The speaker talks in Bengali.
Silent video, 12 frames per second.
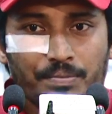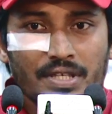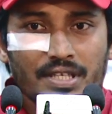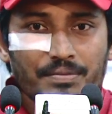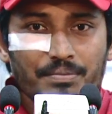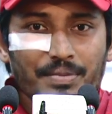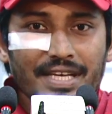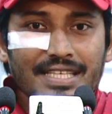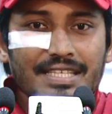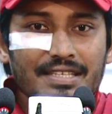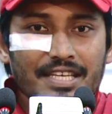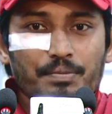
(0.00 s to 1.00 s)
আপনার মেইন
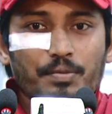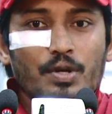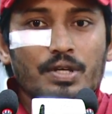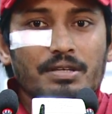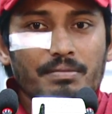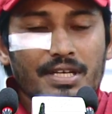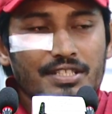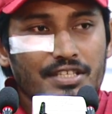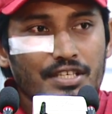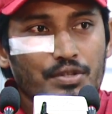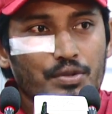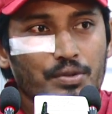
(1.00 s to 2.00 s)
ইম্পর্টেন্ট ম্যাচ
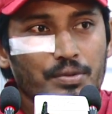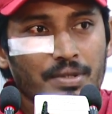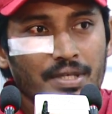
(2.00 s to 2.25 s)
কিন্তু